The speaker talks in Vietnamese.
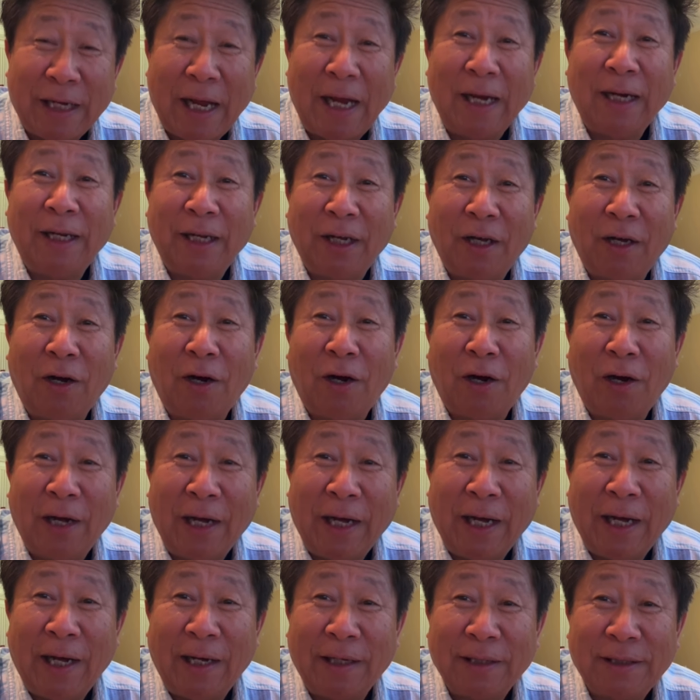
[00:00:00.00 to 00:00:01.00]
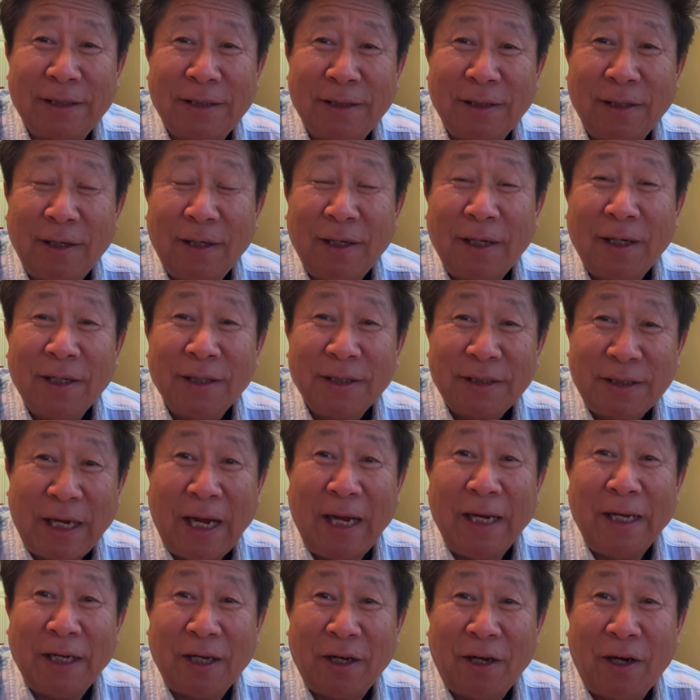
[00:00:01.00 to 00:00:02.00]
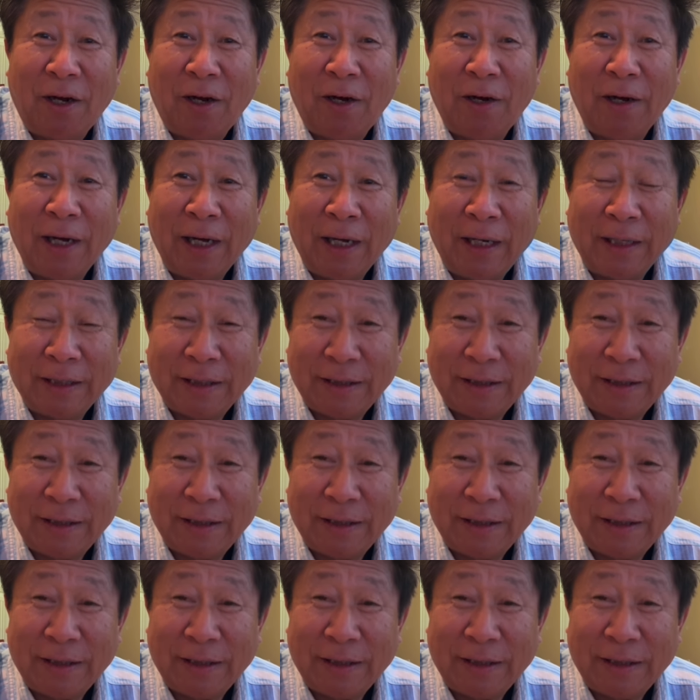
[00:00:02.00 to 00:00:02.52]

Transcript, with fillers: sang i kha a sang i kha a